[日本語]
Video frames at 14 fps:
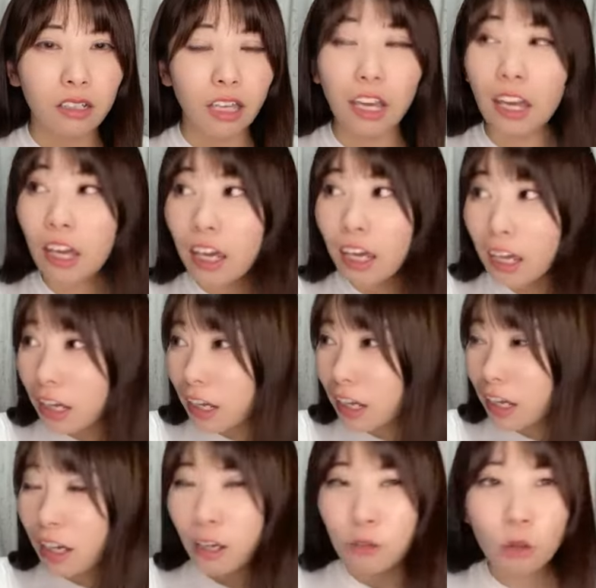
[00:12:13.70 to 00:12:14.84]
えー、
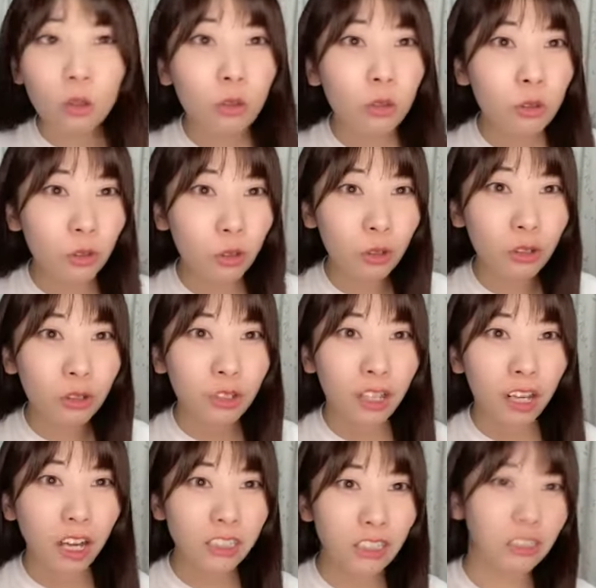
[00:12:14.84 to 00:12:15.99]
どういうこと
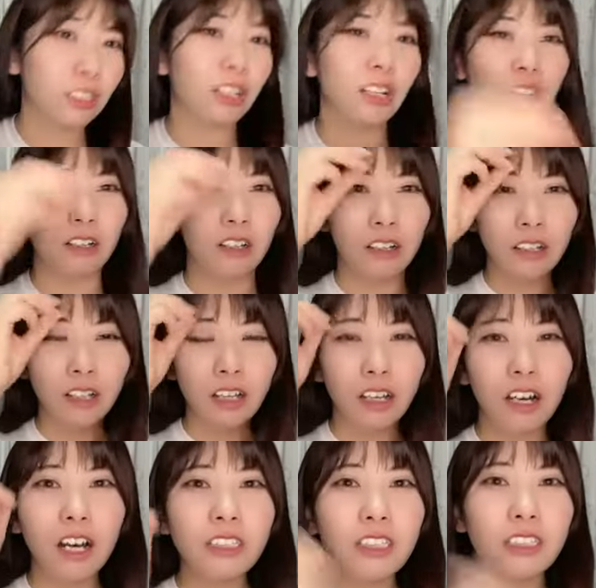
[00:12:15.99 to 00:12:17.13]
歯医者さん
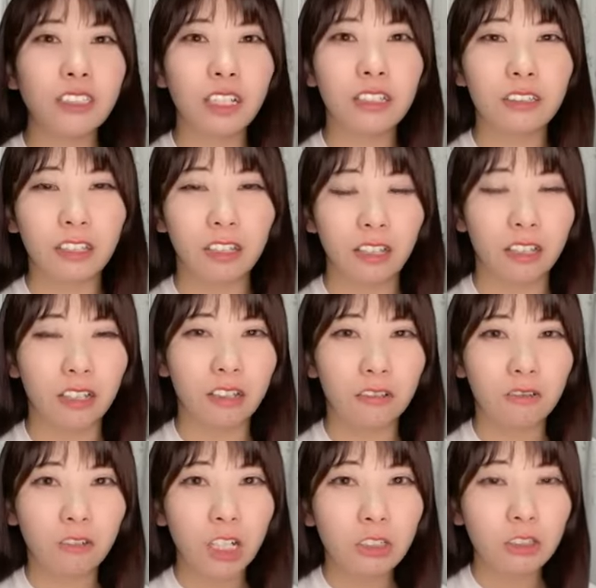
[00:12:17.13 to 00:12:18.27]
歯医者さんで
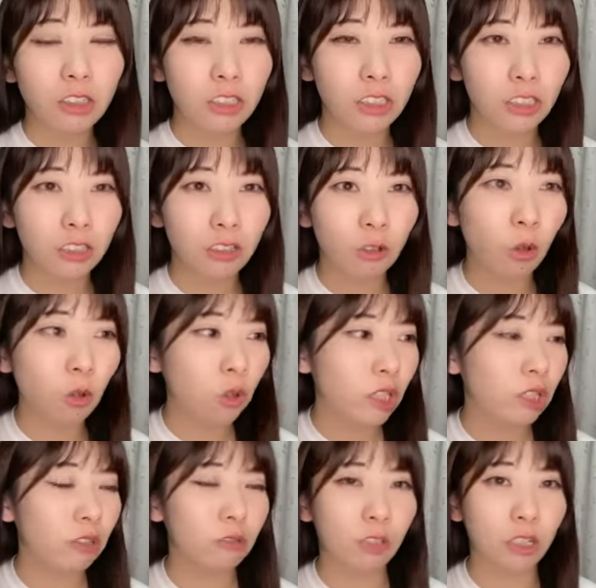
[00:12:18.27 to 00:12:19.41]
ワクチンコロナ
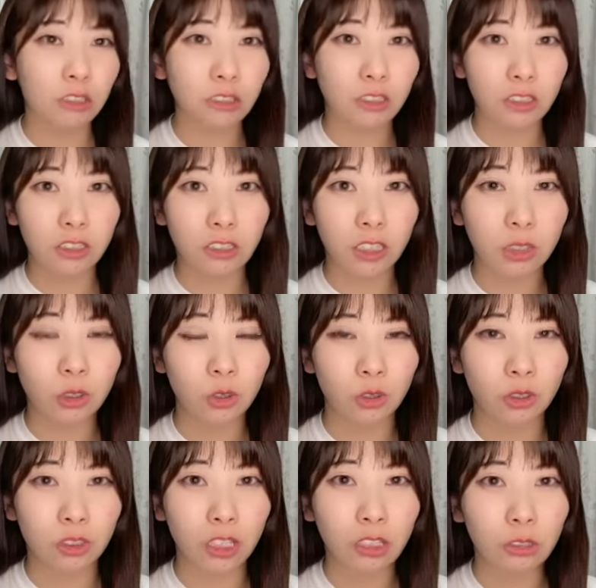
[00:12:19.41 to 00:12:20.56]
のワクチン接種
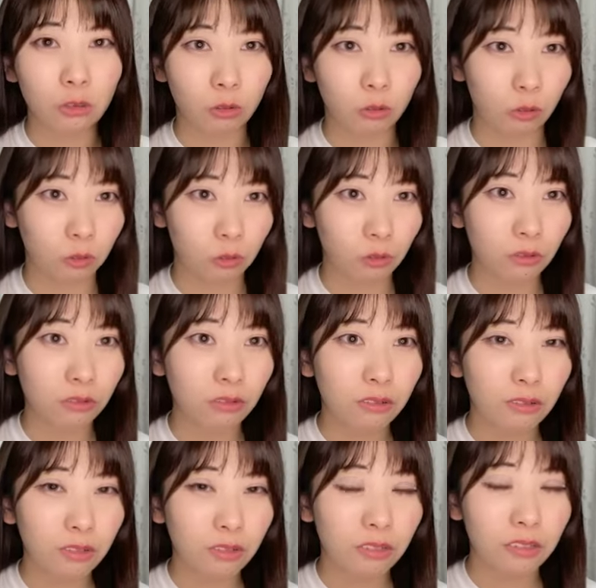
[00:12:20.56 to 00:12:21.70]
できるってこと
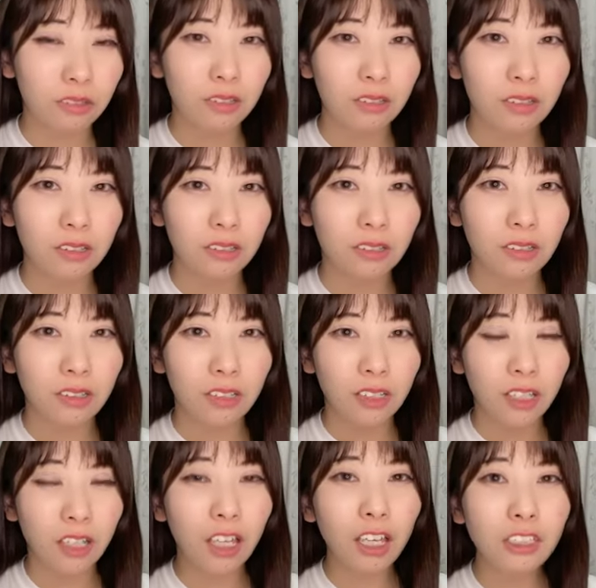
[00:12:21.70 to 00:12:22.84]

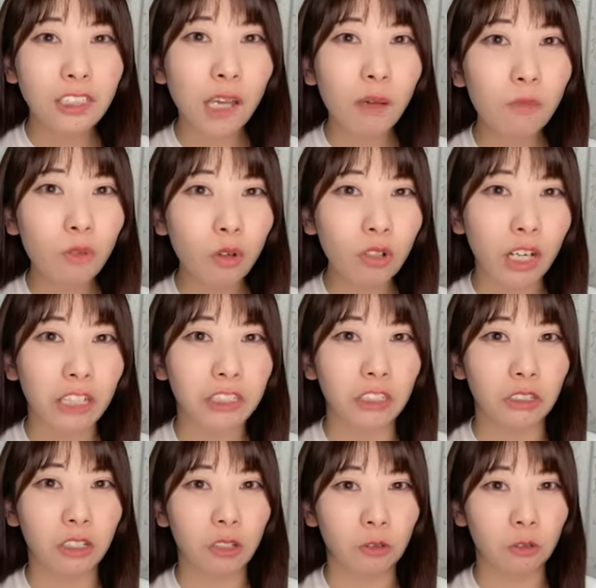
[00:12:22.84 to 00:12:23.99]
えー、専門外じゃ
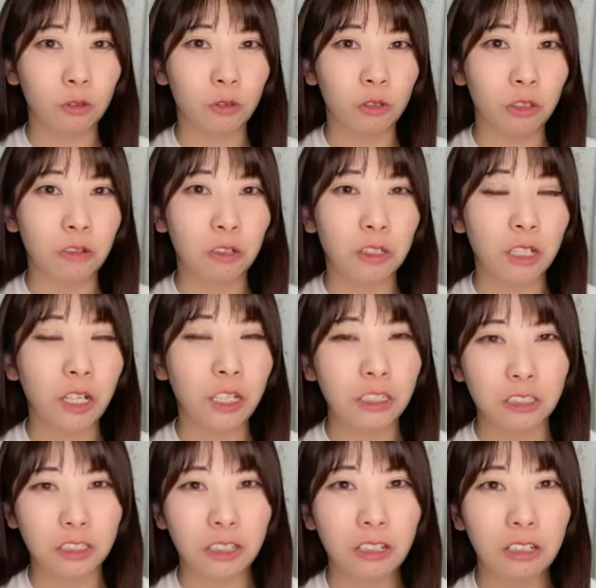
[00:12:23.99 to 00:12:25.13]
ないのそれは歯医者
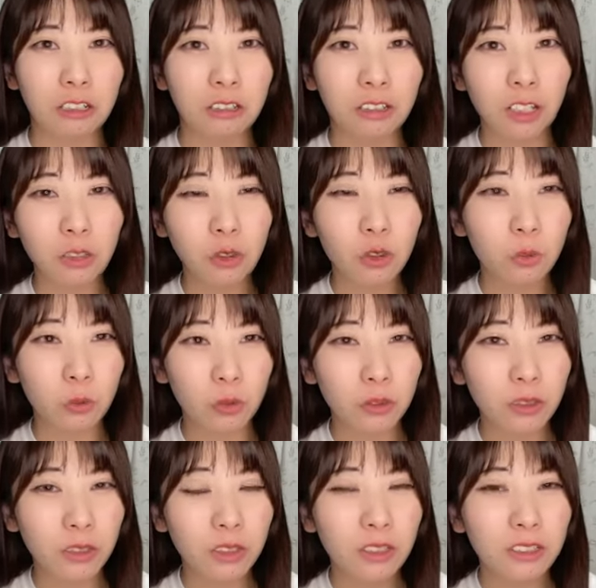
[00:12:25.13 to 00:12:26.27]
さん大丈夫
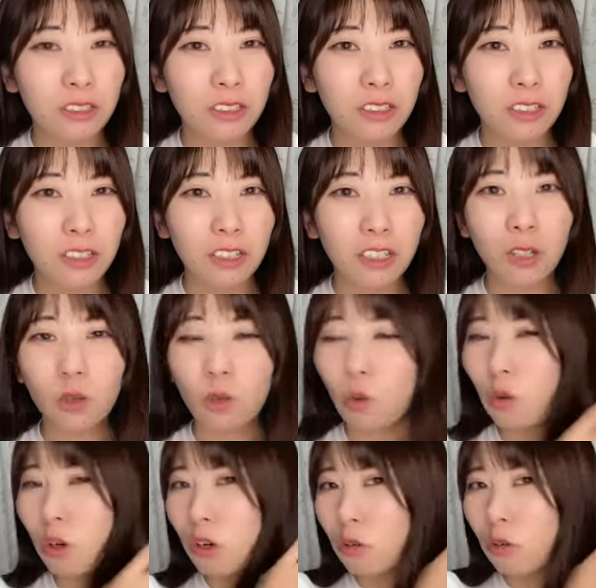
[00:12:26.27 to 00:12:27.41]
え
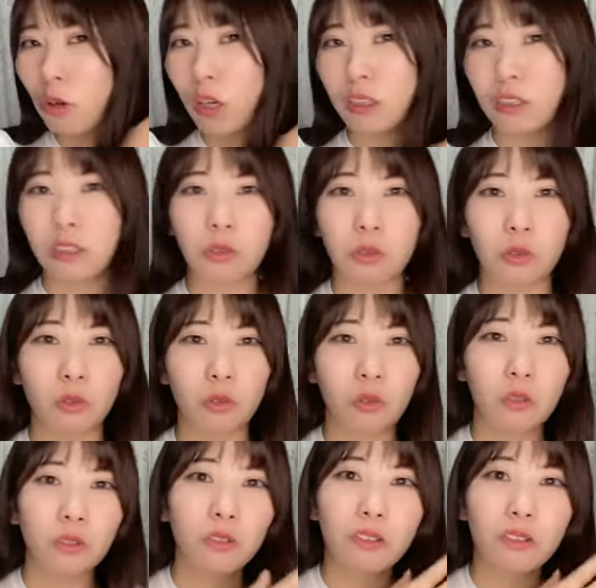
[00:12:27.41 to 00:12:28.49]
怖怖いなちょっと